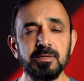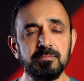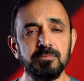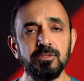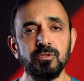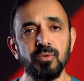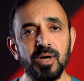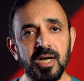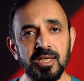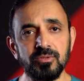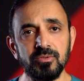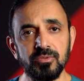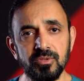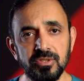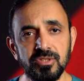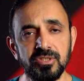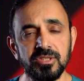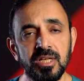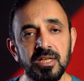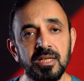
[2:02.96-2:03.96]
من الواحد
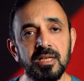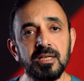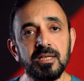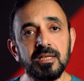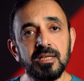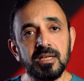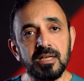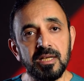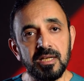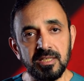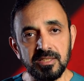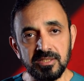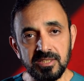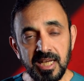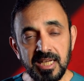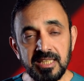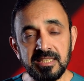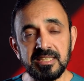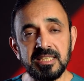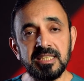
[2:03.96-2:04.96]
ونص آه،
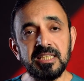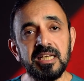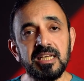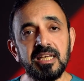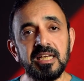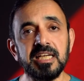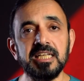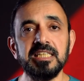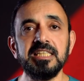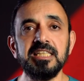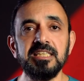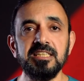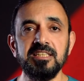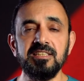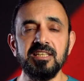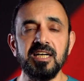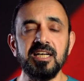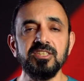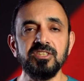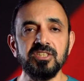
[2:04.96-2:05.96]
سنتي هني
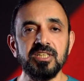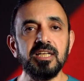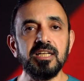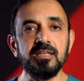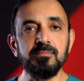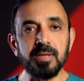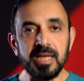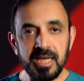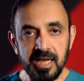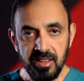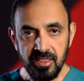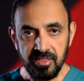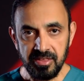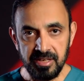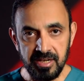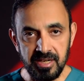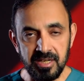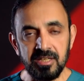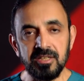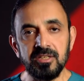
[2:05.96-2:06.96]
نحتاج إلى المناظير